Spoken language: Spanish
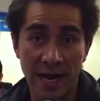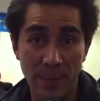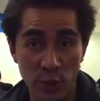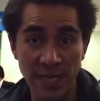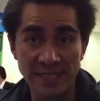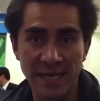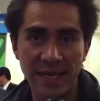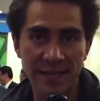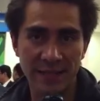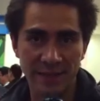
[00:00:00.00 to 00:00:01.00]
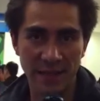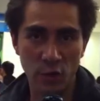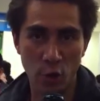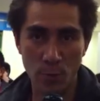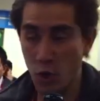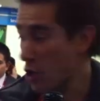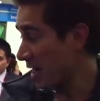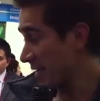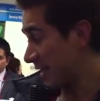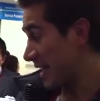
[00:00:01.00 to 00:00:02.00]
japonés NTT Docomo
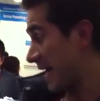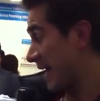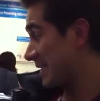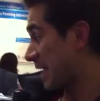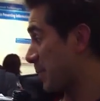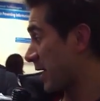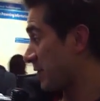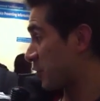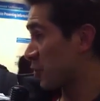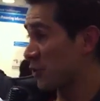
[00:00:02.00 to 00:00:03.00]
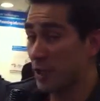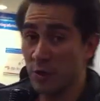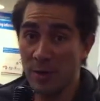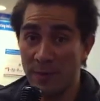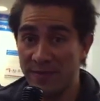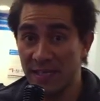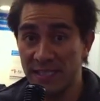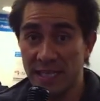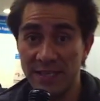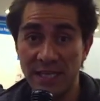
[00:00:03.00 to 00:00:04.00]
que tiene este aparato. Tiene una
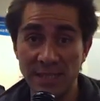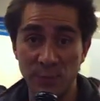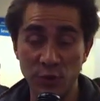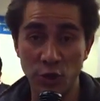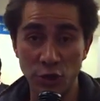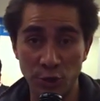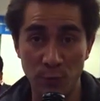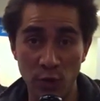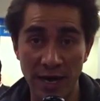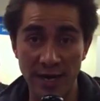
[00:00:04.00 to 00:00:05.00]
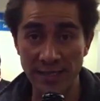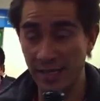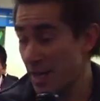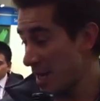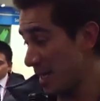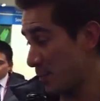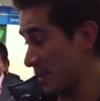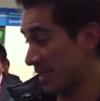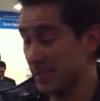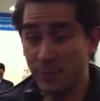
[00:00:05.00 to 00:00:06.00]
pantalla de 3.8 pulgadas y
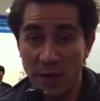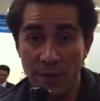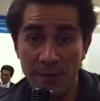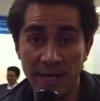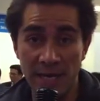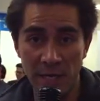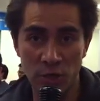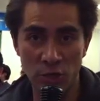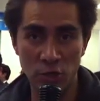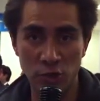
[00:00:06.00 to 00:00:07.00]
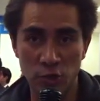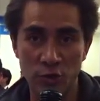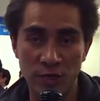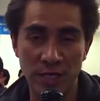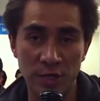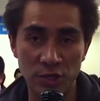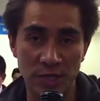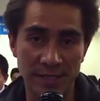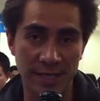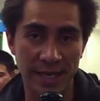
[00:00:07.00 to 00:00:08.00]
pues que se puede ver los
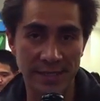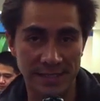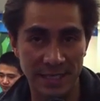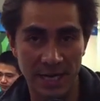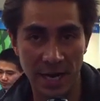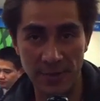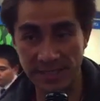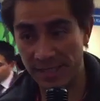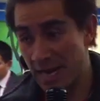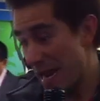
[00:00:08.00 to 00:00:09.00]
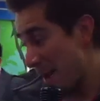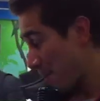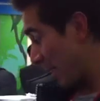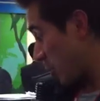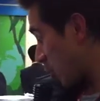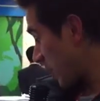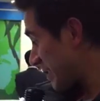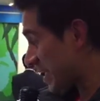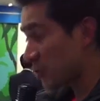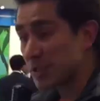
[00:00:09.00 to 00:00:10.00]
contenidos 3D sin cables. Pero
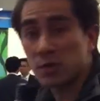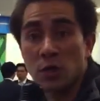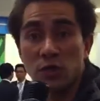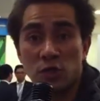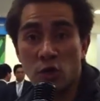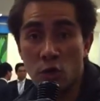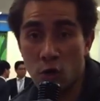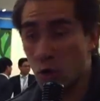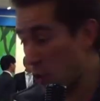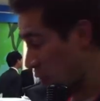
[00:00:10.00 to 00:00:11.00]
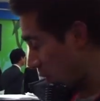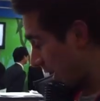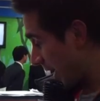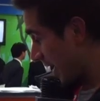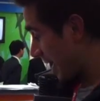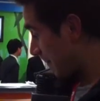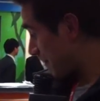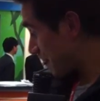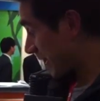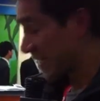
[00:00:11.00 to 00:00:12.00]
esta no es solo eh,
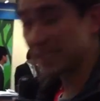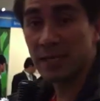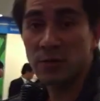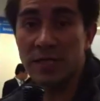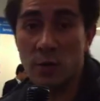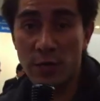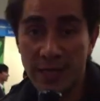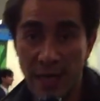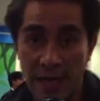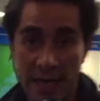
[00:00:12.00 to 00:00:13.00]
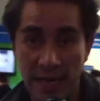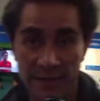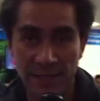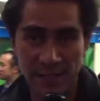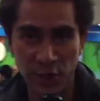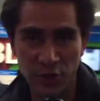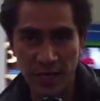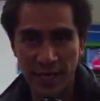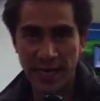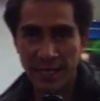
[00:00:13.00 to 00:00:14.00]
esta no es la única atracción
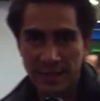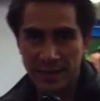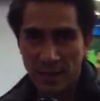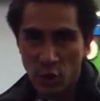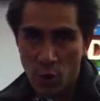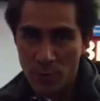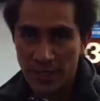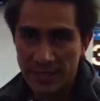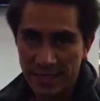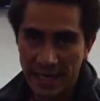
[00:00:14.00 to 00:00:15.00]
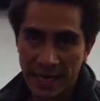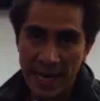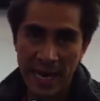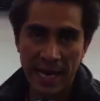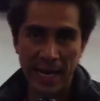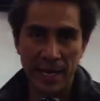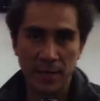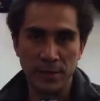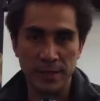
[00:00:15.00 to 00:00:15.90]
de NTT Docomo en este eh,